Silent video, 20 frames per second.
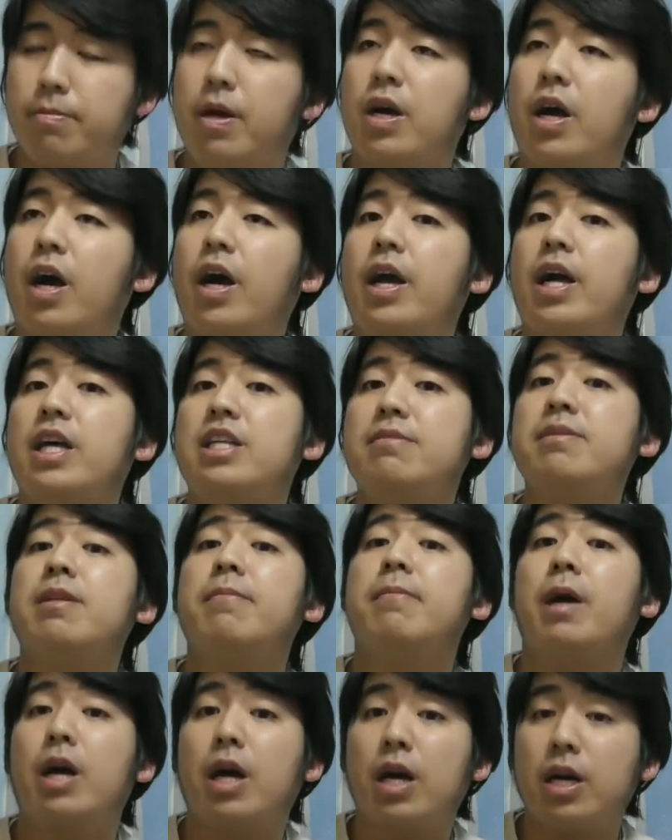まあ、買い始め
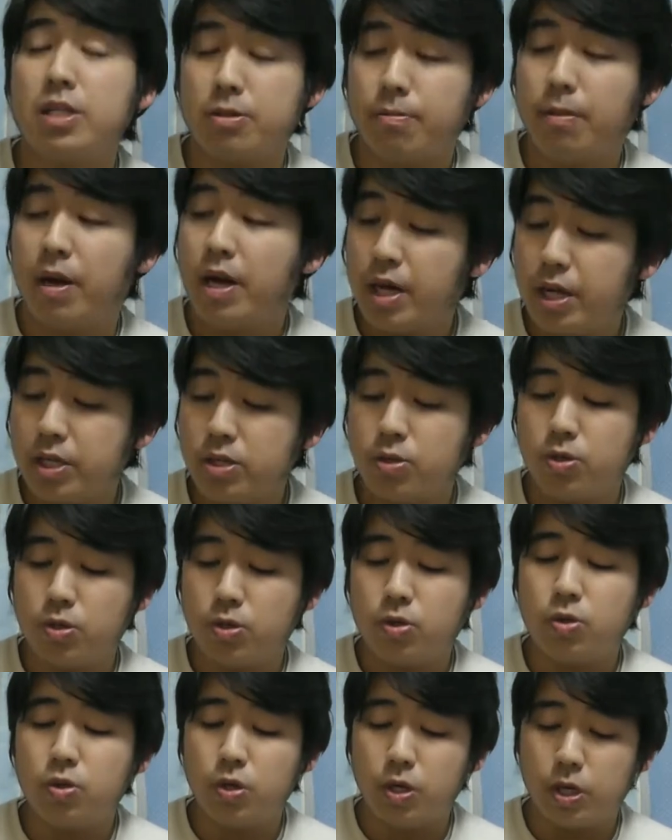た漫画とい
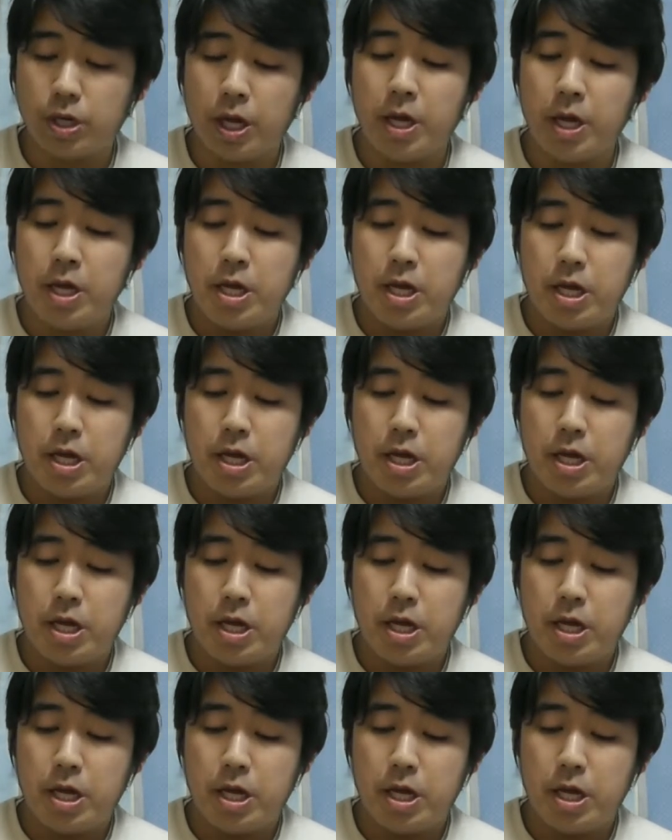うことでね、